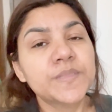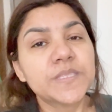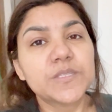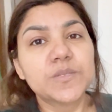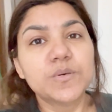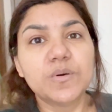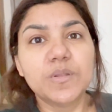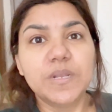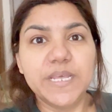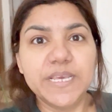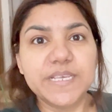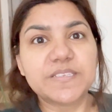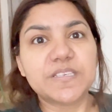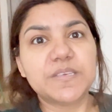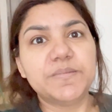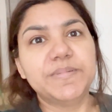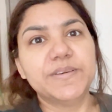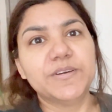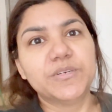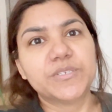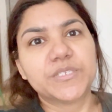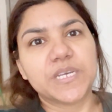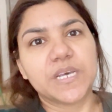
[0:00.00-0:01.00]
तो लेज़ी
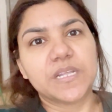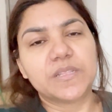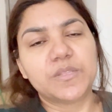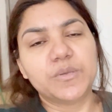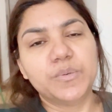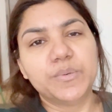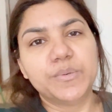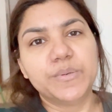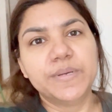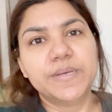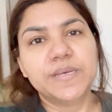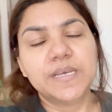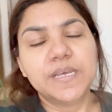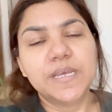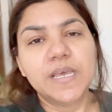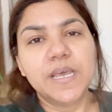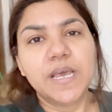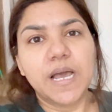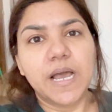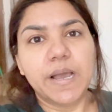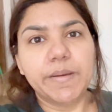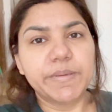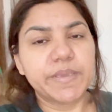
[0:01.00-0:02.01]
भी हो जाती हूँ
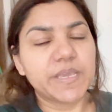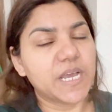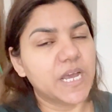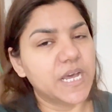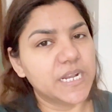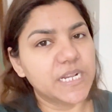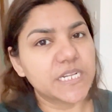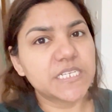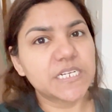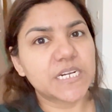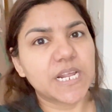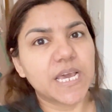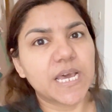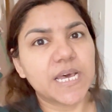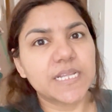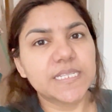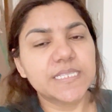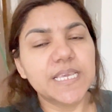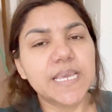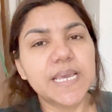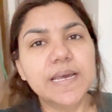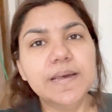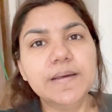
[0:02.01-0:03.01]
अभी खाना चढ़ा
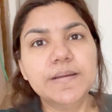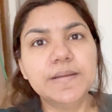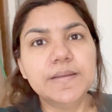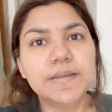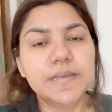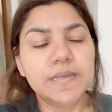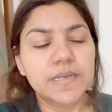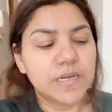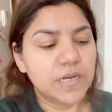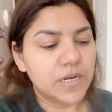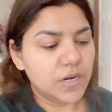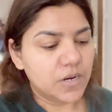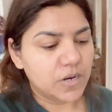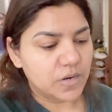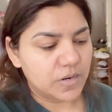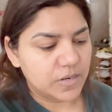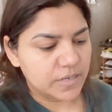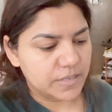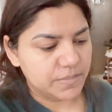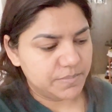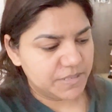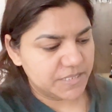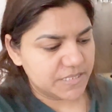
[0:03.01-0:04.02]
दिया
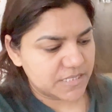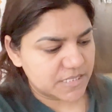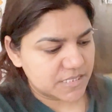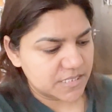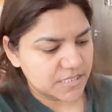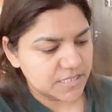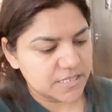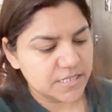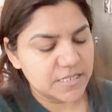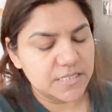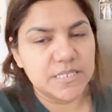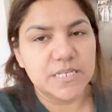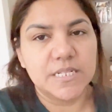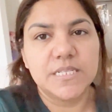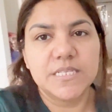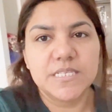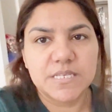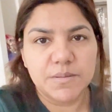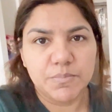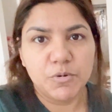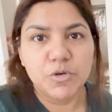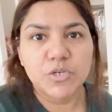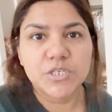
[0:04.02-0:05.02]
और बस
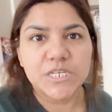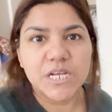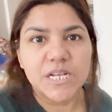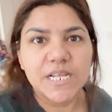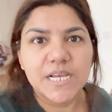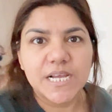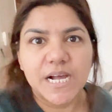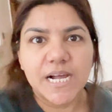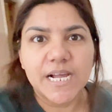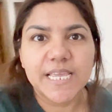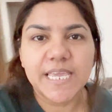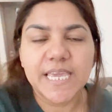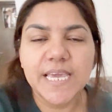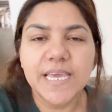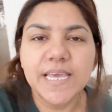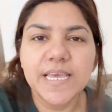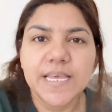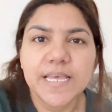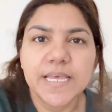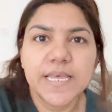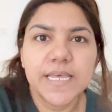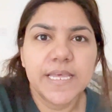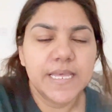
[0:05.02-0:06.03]
जल्दी से पोछा लगा के
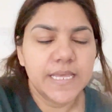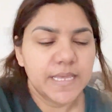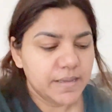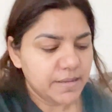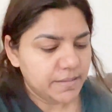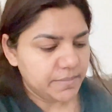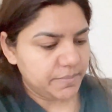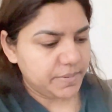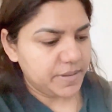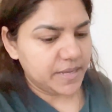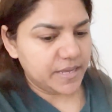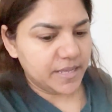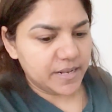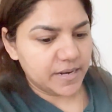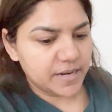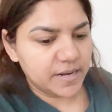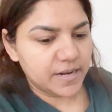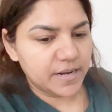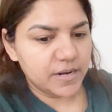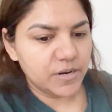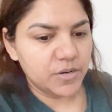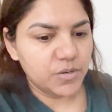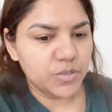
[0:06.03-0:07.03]

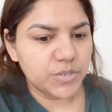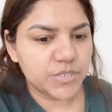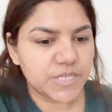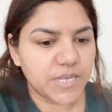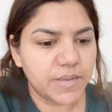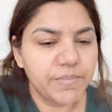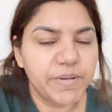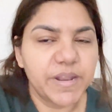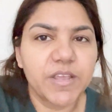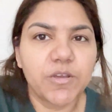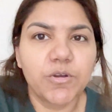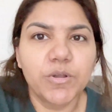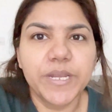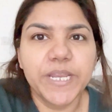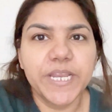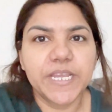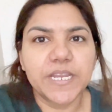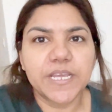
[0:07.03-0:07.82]
फिर उस कमरे को नीट